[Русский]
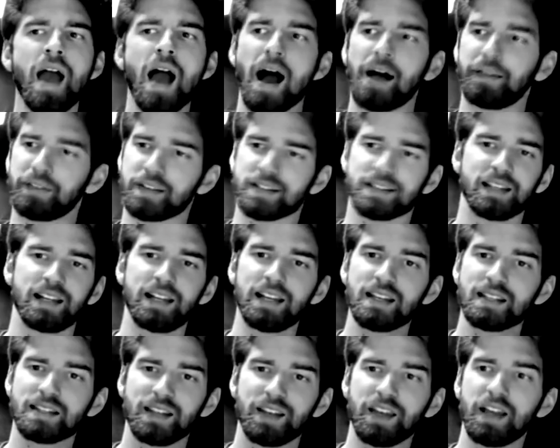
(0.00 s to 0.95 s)
а на столе
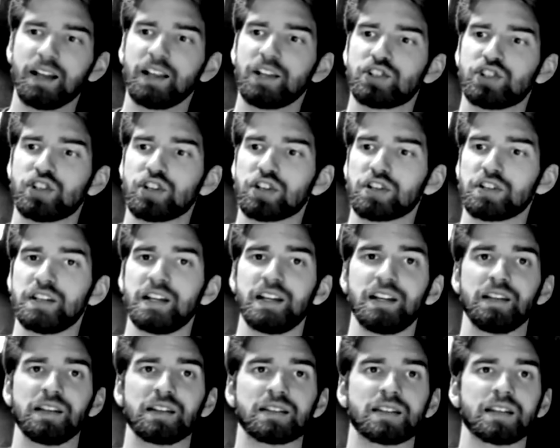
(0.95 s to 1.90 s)
стояла
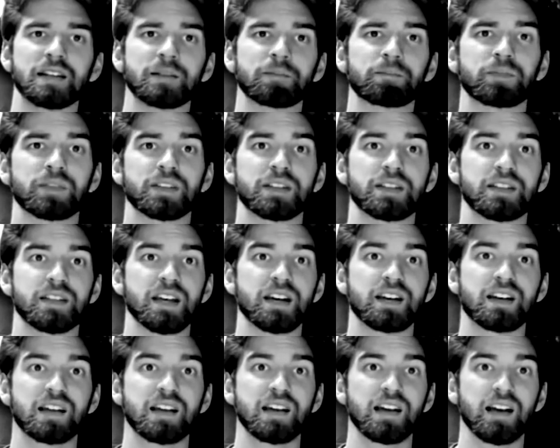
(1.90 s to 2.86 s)
чернильница,
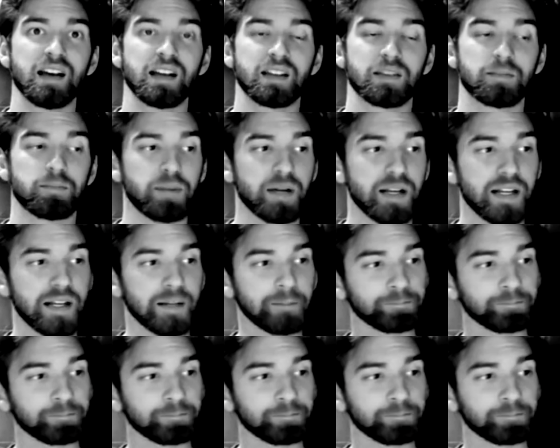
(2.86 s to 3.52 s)
серая от пыли.